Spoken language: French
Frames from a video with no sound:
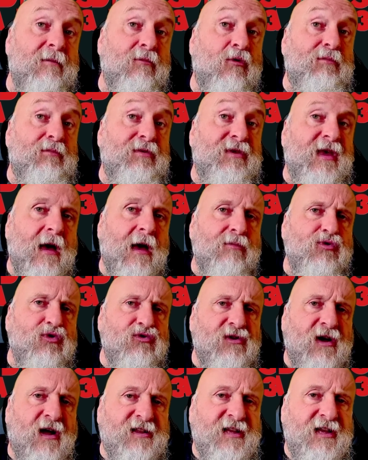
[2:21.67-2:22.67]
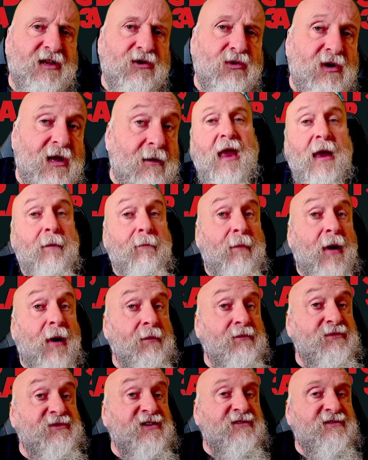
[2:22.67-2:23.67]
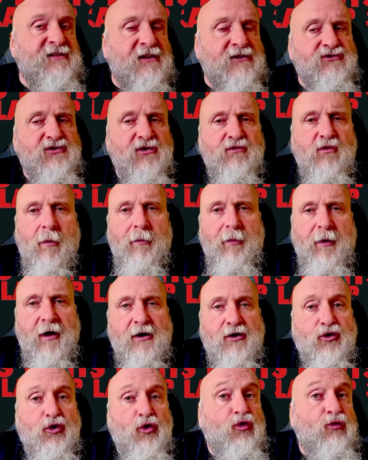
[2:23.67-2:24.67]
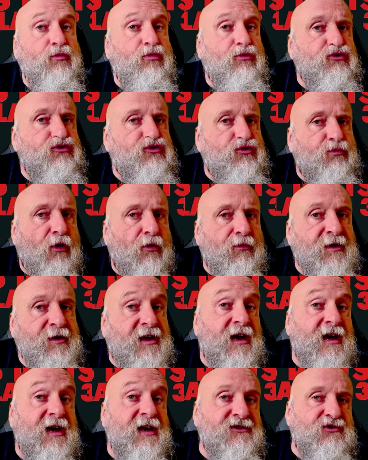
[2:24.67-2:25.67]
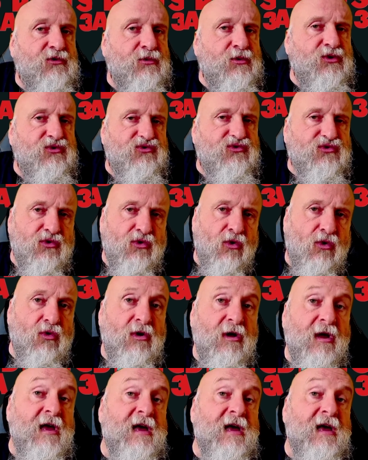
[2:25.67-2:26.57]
bien mieux articulé, même si ça ne se voit pas que le bruit du premier et celui du second.